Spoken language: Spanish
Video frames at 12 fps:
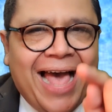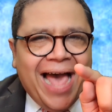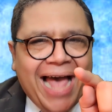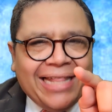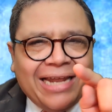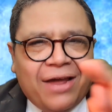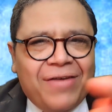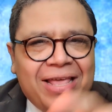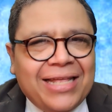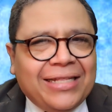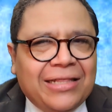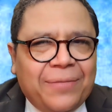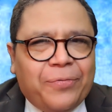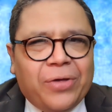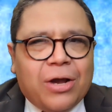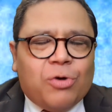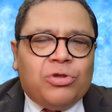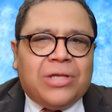A través de este tipo
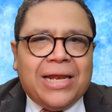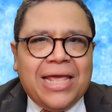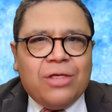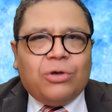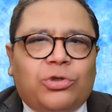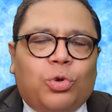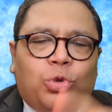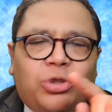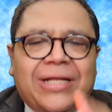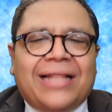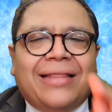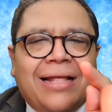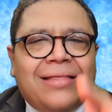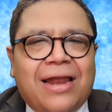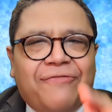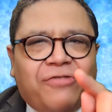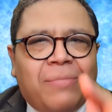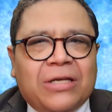de contenidos usted tendrá
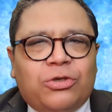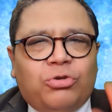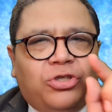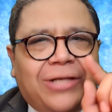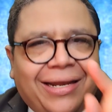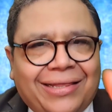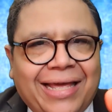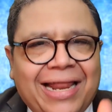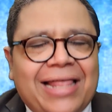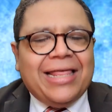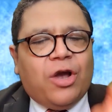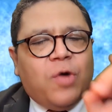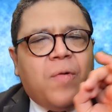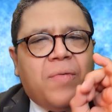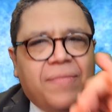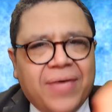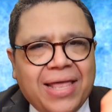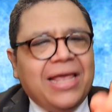información certera de cómo
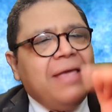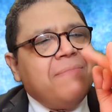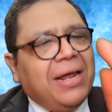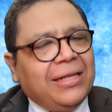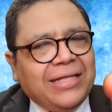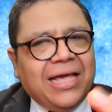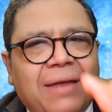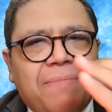vivir, invertir,